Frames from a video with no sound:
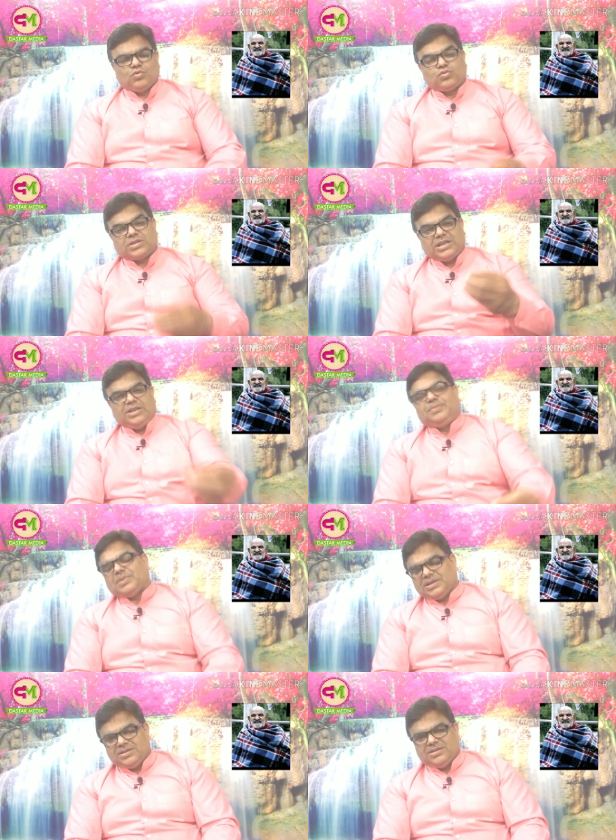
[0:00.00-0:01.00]
दूसरे ही
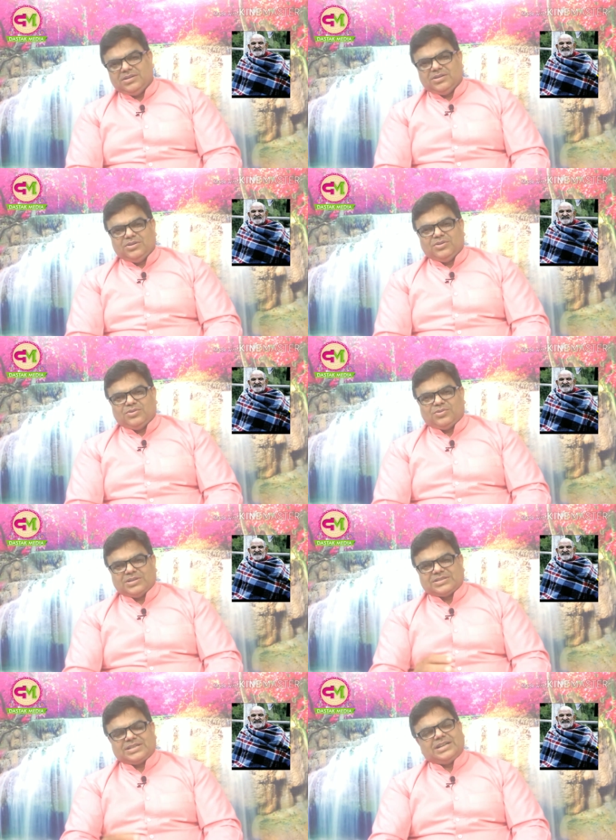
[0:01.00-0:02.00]
पल
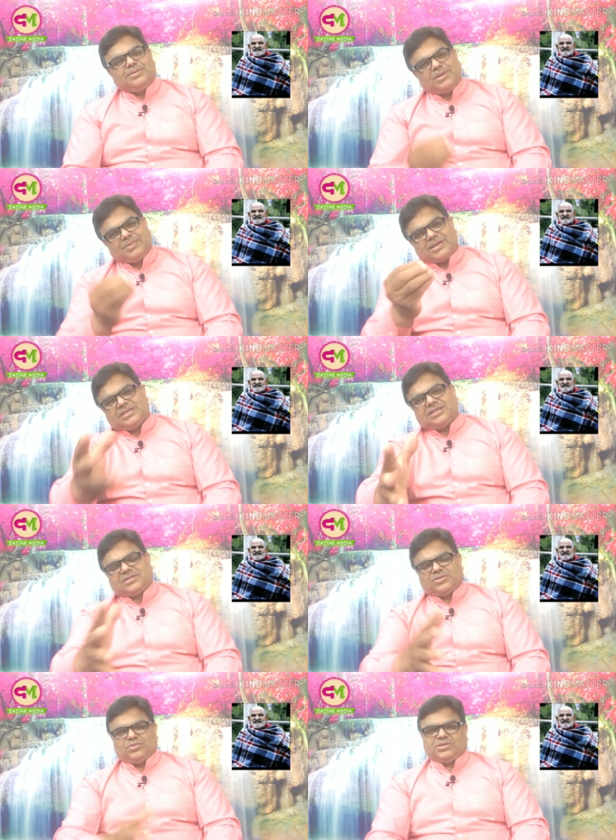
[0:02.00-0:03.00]
उन्हें श्रेणी बाबा के
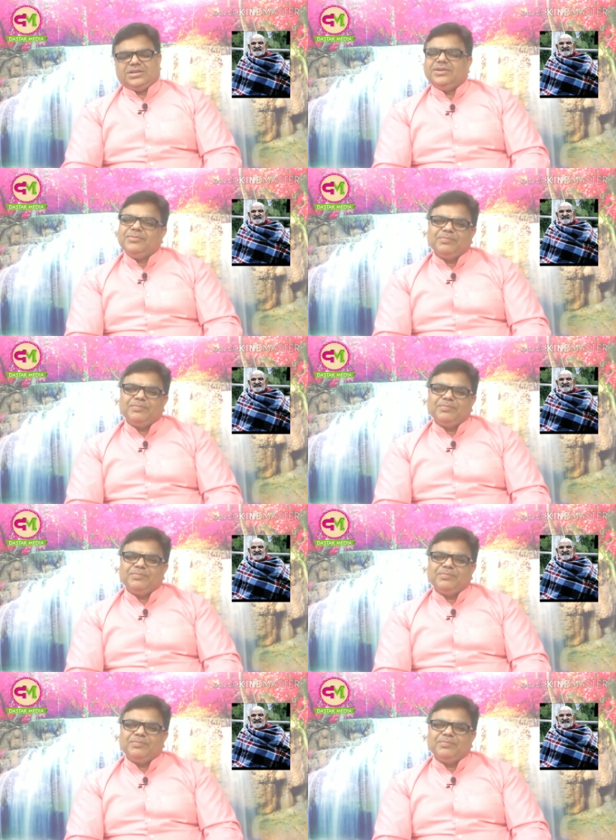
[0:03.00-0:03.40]
दर्शन होते